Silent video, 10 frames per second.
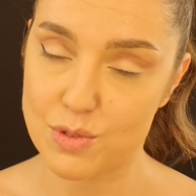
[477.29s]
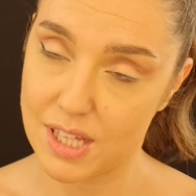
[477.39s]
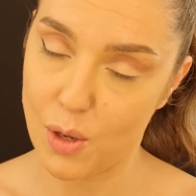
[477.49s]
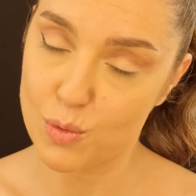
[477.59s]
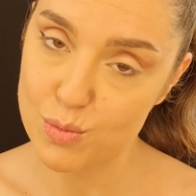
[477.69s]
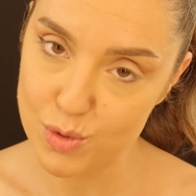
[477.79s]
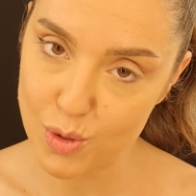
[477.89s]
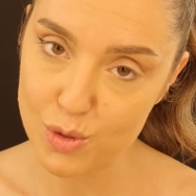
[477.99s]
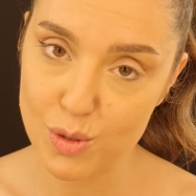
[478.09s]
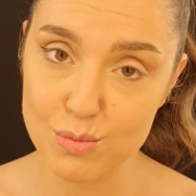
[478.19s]
diye
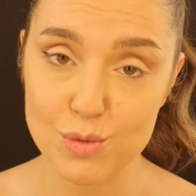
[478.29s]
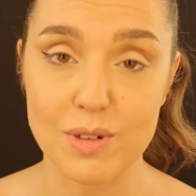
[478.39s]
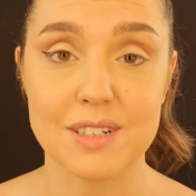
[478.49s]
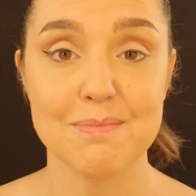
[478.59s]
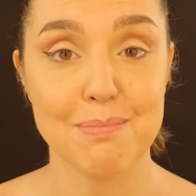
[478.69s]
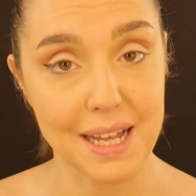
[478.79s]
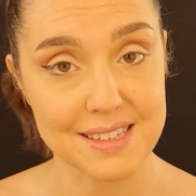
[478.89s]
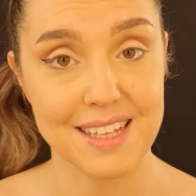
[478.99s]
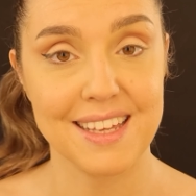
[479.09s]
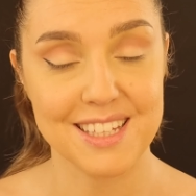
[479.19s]
umuyorum. Umarım
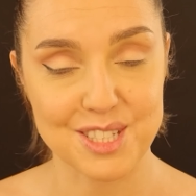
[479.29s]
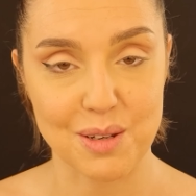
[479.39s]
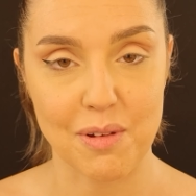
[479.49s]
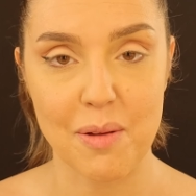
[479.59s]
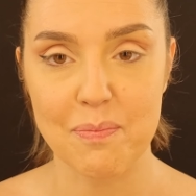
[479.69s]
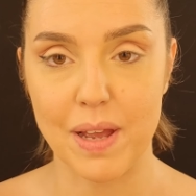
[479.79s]
ben de yaşamam.